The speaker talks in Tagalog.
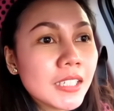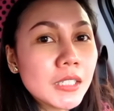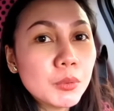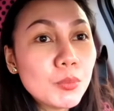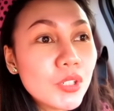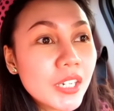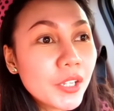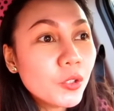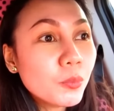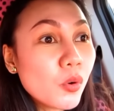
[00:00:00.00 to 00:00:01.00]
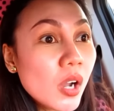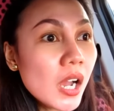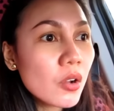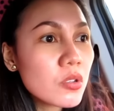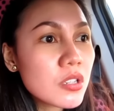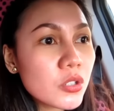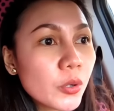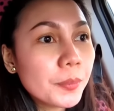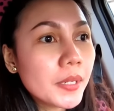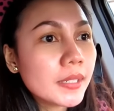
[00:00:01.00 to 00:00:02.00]
namumula na yung mukha ako sa
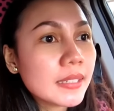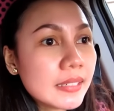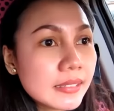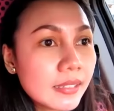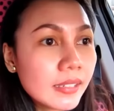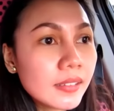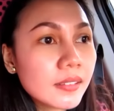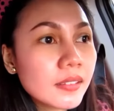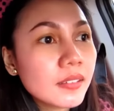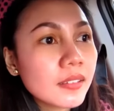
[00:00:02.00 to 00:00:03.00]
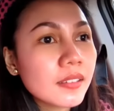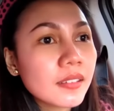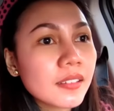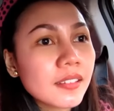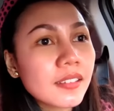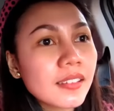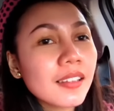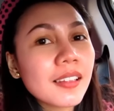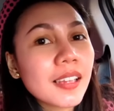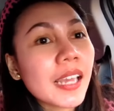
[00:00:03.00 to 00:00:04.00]
sobrang init
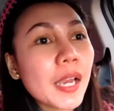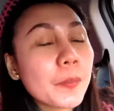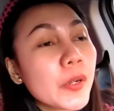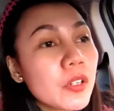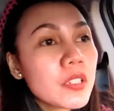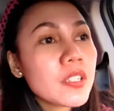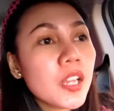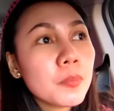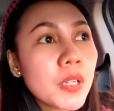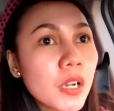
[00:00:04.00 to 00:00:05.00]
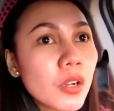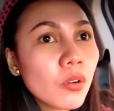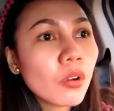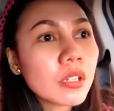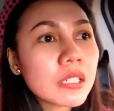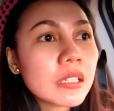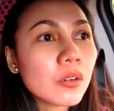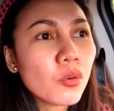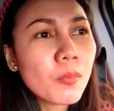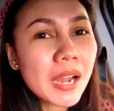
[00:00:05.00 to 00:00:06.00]
yan. pero nang sunblock ako
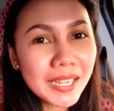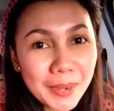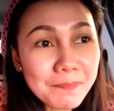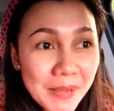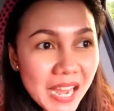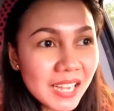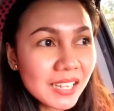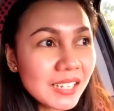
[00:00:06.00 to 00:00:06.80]
kaninang umaga pa